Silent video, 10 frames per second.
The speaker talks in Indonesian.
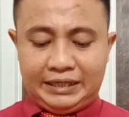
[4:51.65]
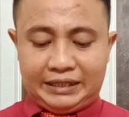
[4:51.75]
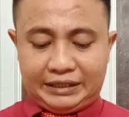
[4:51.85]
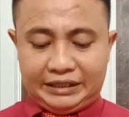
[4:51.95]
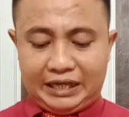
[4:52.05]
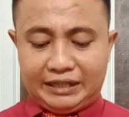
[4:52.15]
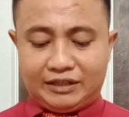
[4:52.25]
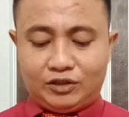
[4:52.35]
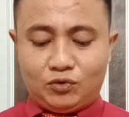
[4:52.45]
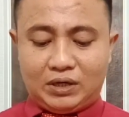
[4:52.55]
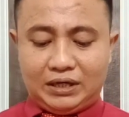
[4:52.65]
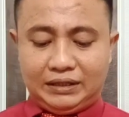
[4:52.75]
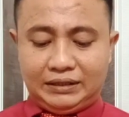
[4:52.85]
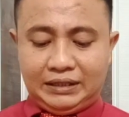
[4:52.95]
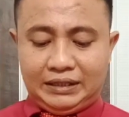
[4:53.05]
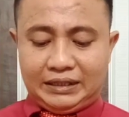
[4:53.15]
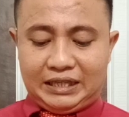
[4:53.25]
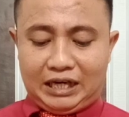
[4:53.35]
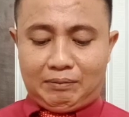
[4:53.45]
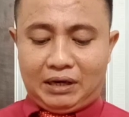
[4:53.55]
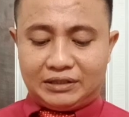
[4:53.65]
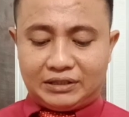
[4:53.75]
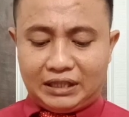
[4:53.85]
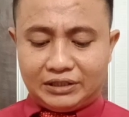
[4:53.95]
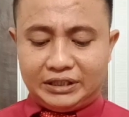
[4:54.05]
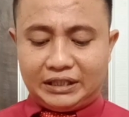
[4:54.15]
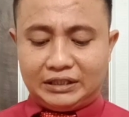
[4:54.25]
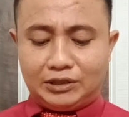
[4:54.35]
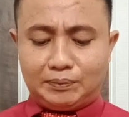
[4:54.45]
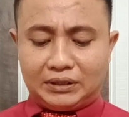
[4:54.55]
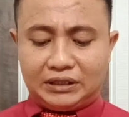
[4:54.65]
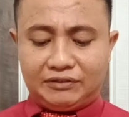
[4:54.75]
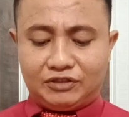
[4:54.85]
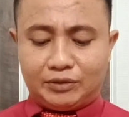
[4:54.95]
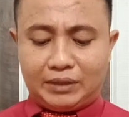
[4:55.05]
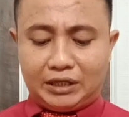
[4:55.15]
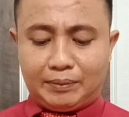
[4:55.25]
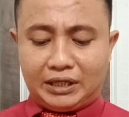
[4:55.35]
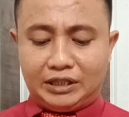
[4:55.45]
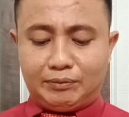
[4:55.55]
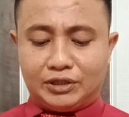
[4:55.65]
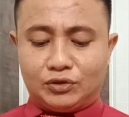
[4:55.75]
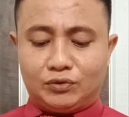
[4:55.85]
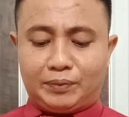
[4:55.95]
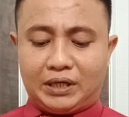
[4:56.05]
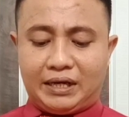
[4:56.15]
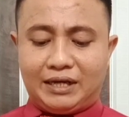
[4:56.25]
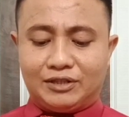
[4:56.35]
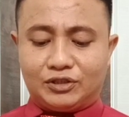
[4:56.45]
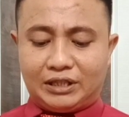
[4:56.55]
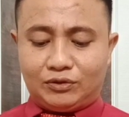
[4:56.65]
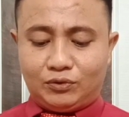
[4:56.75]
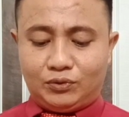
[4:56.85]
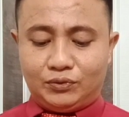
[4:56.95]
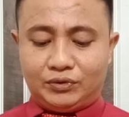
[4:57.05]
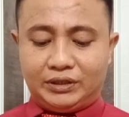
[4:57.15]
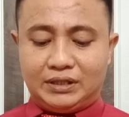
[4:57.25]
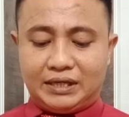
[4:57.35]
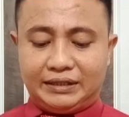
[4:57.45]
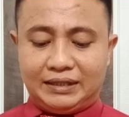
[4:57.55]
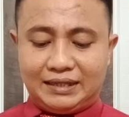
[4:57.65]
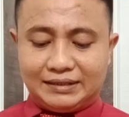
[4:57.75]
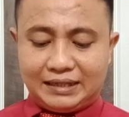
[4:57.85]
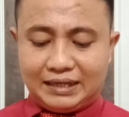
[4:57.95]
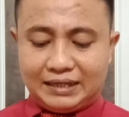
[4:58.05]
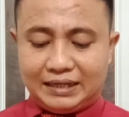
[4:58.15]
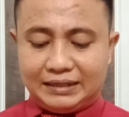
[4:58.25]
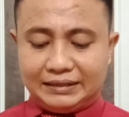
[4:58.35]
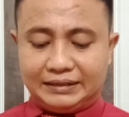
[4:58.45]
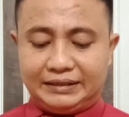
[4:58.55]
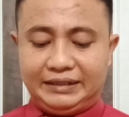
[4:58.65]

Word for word: Ya, di ayat kedua, dalam hal sanksi administratif sebagaimana dimaksud pada L1 tidak dilaksanakan,